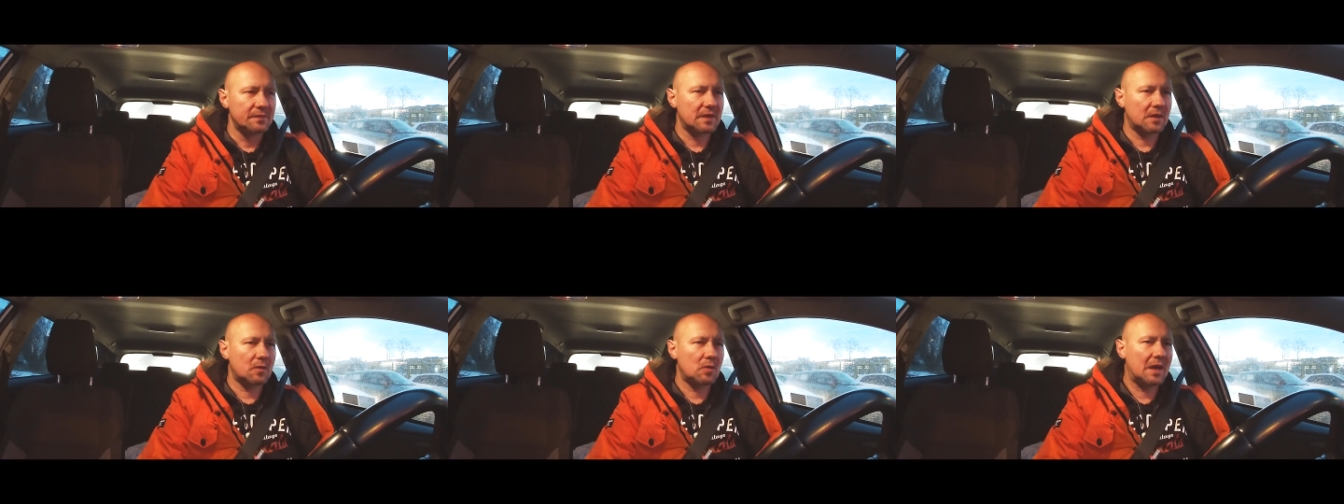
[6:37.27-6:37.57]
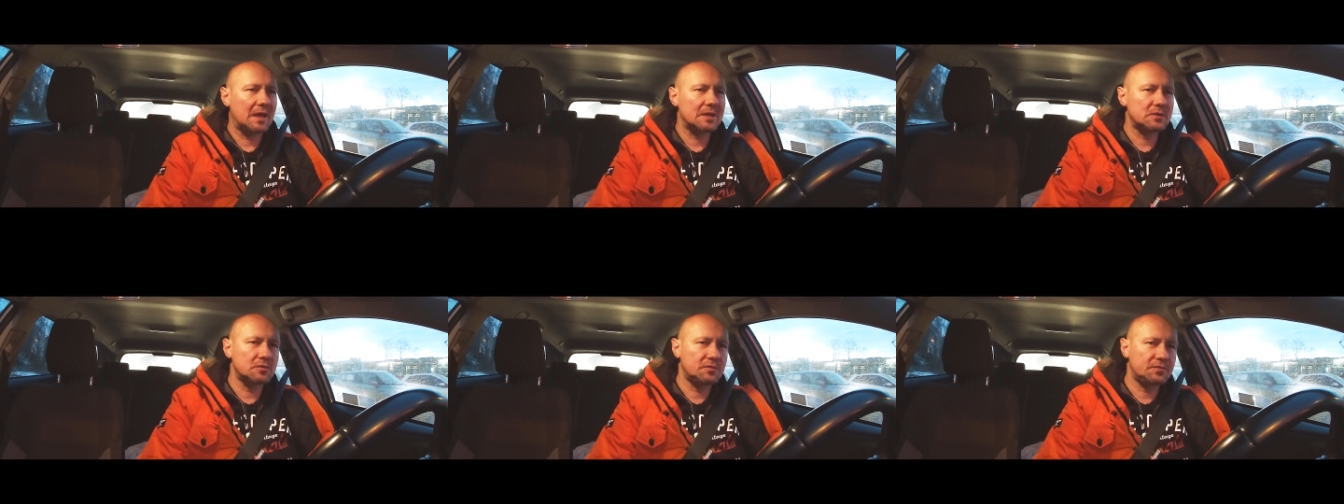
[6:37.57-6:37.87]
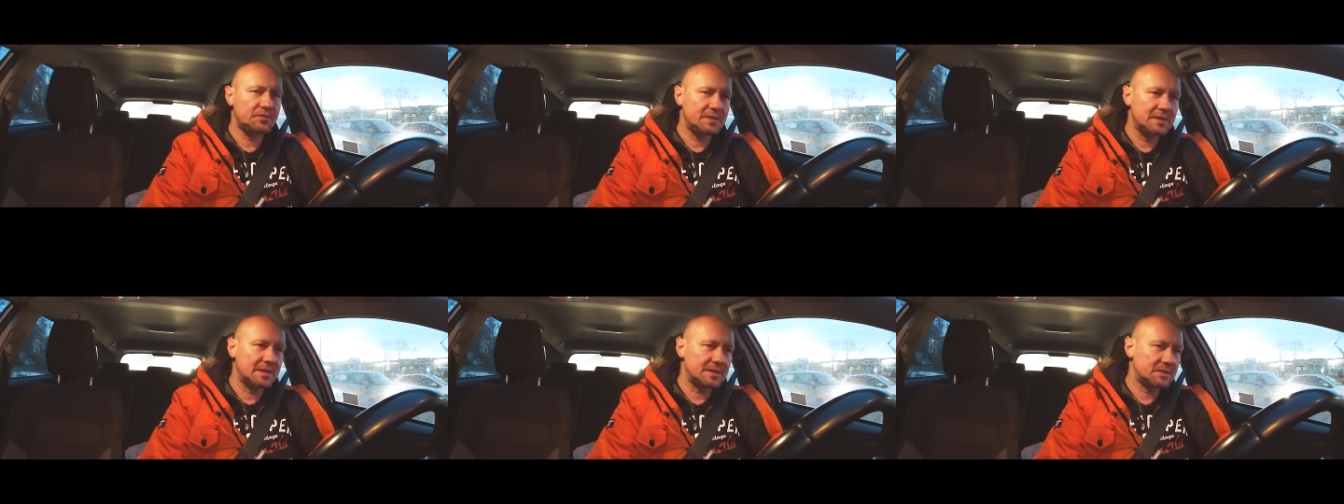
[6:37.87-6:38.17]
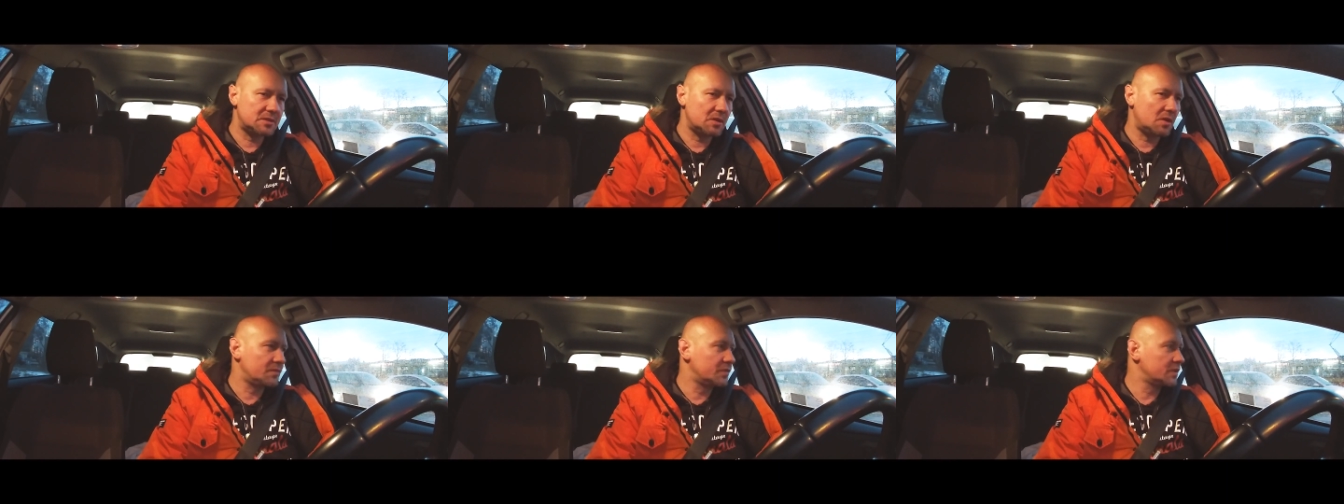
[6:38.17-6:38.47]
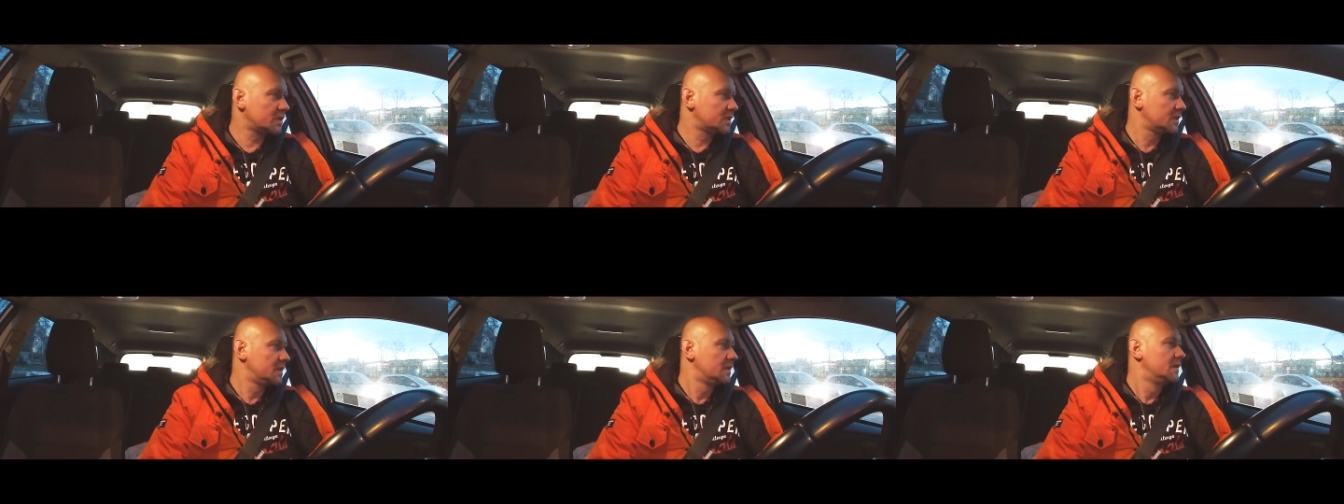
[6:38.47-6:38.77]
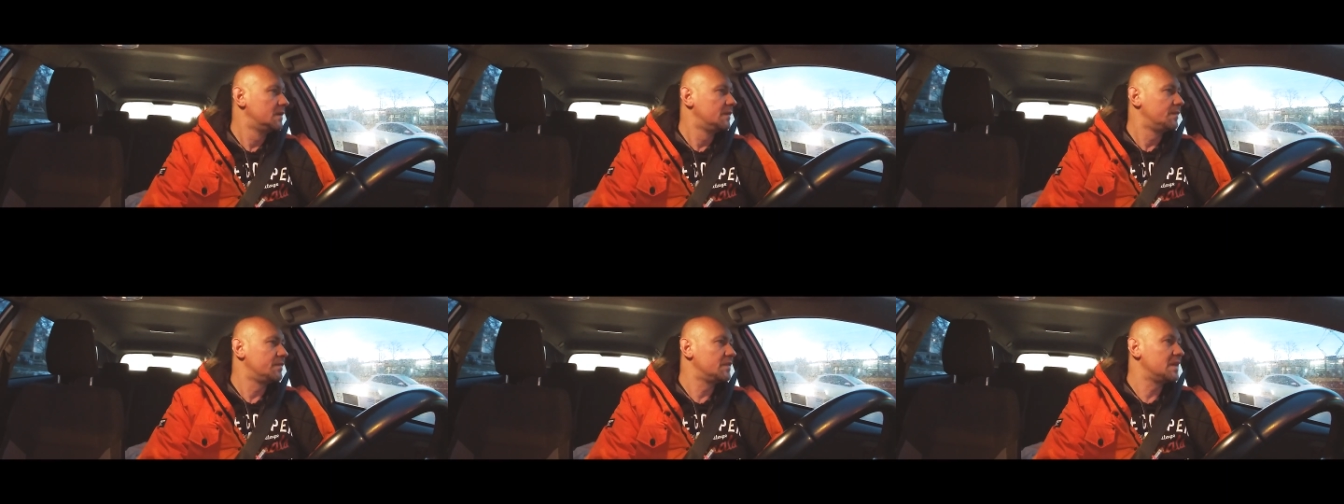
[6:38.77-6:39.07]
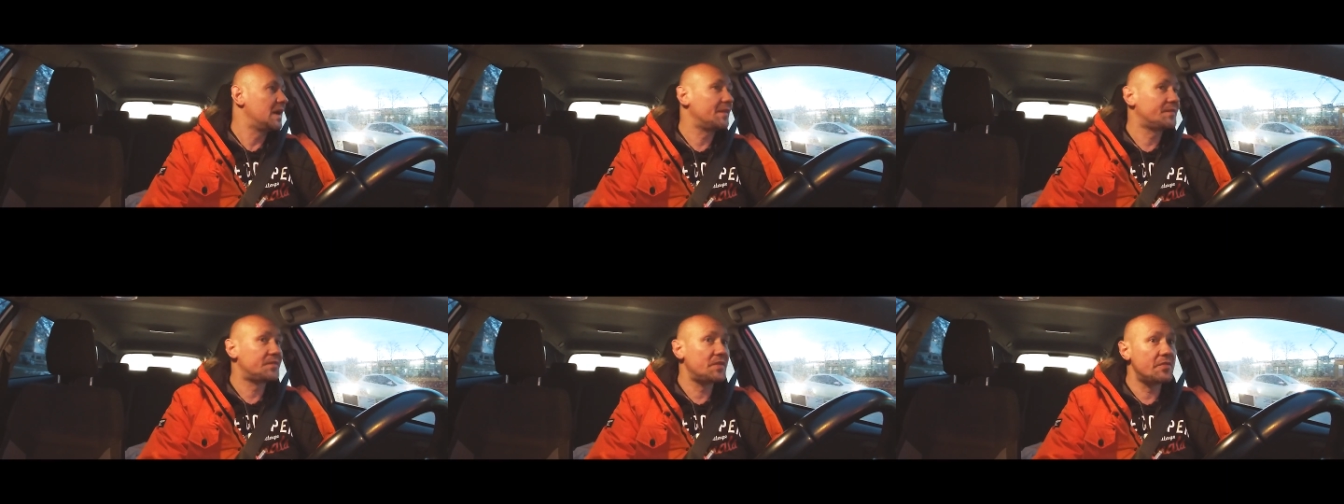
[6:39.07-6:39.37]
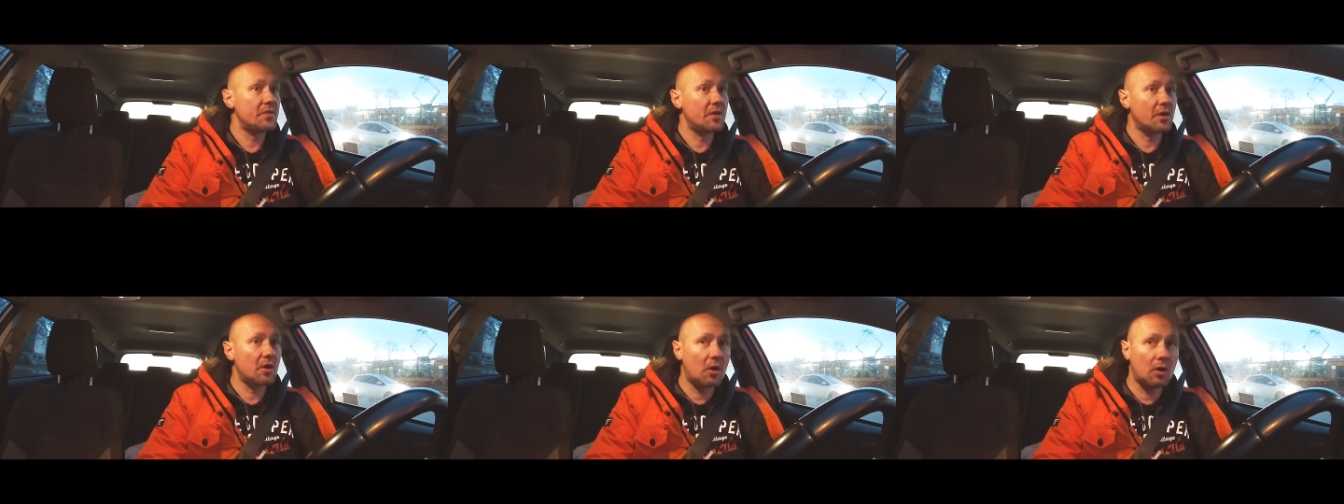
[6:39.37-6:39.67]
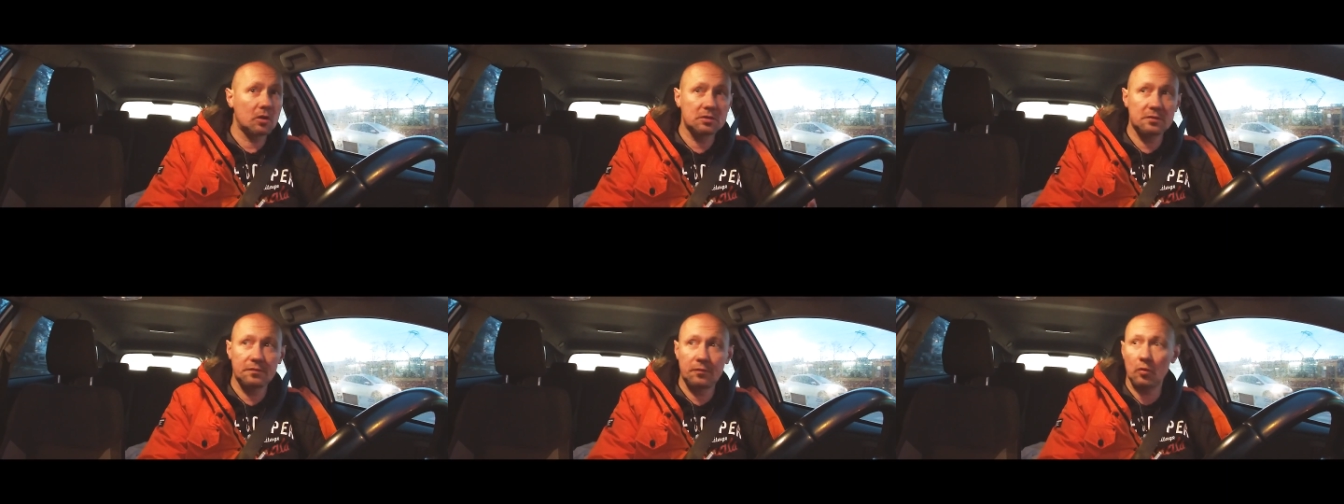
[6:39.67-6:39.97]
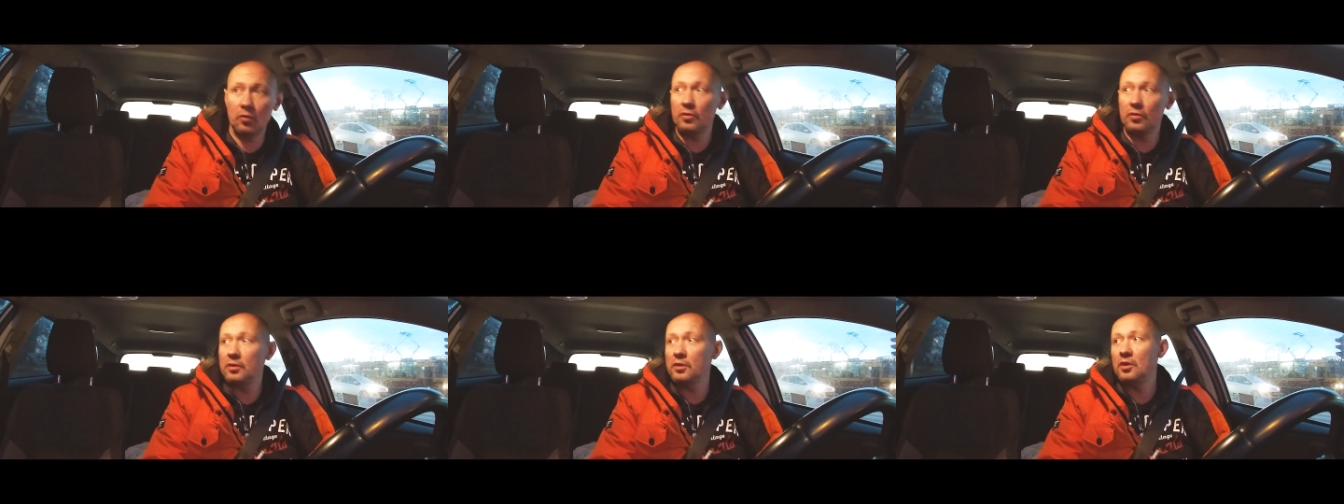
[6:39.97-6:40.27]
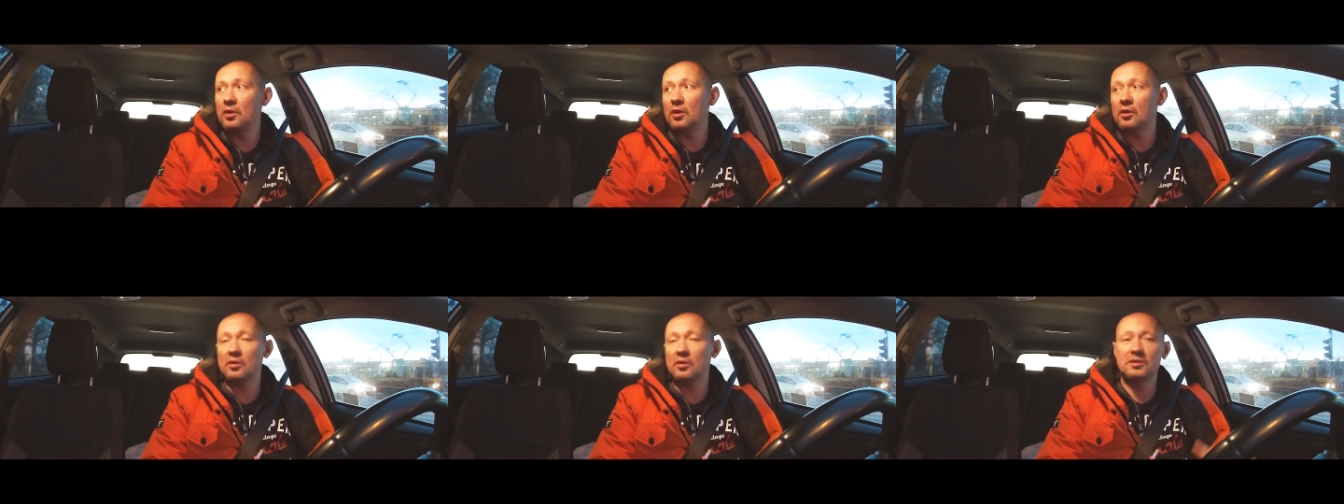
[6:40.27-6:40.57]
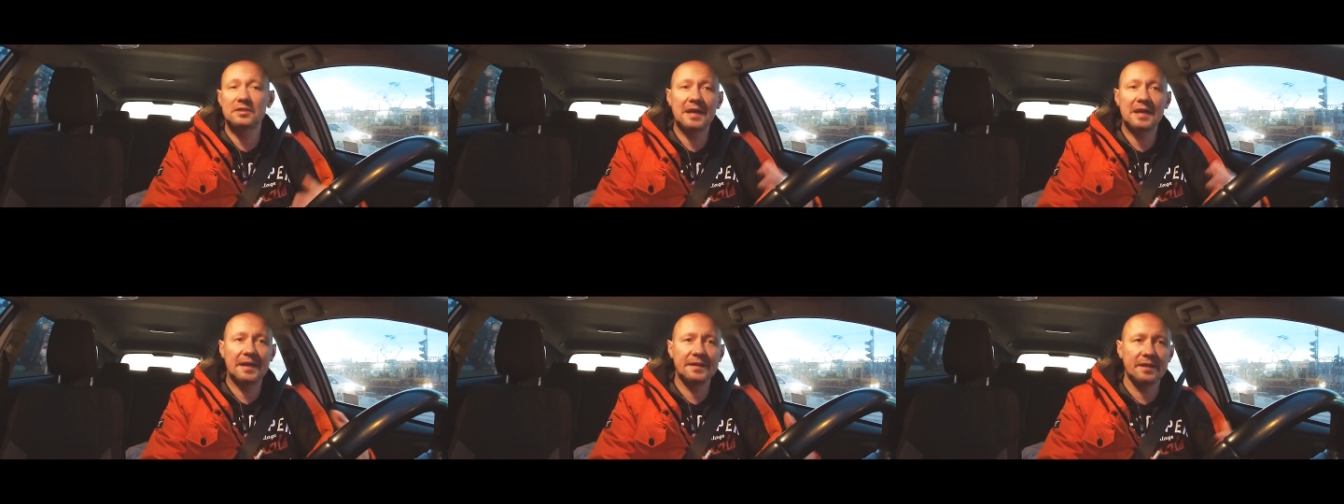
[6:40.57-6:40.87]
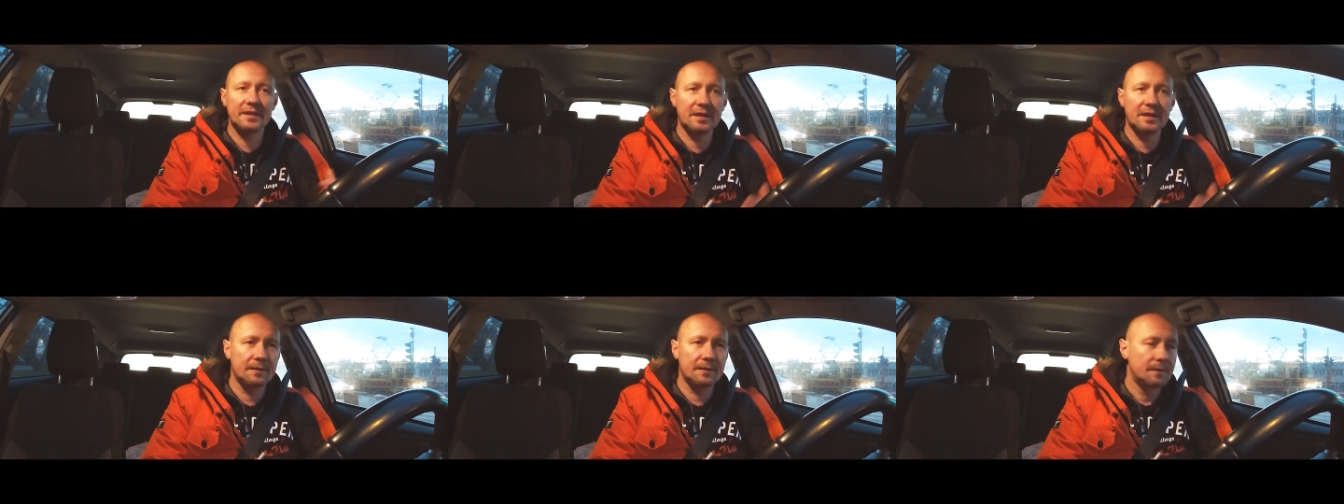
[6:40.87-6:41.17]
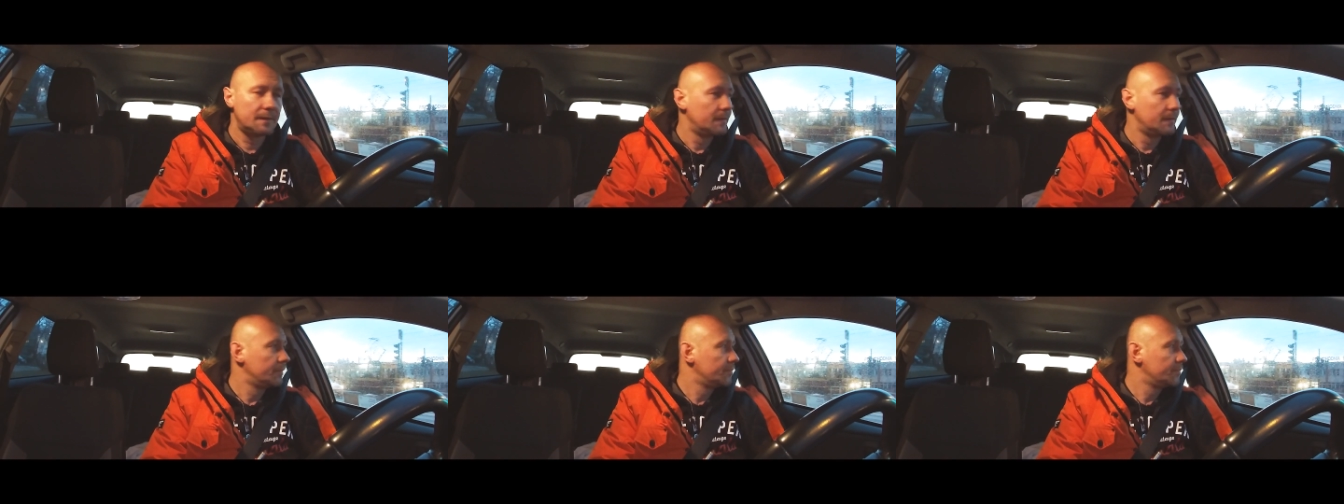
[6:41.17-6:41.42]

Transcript: nakładów finansowych na ten rozwój i oglądanie,